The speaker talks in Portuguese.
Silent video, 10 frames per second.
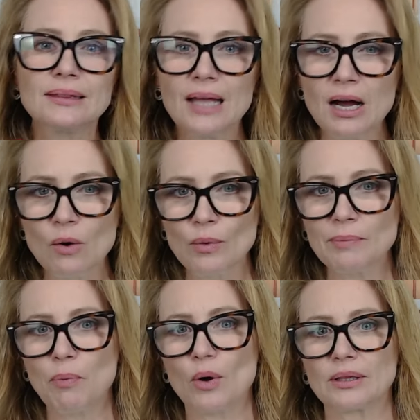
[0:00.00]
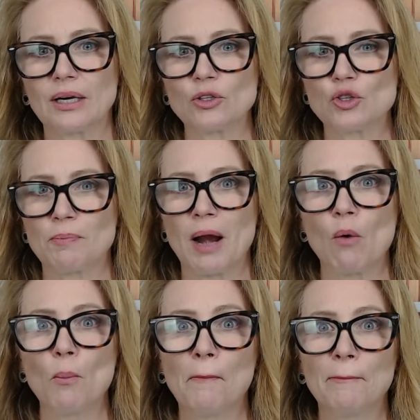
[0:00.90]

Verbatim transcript: tão importante para um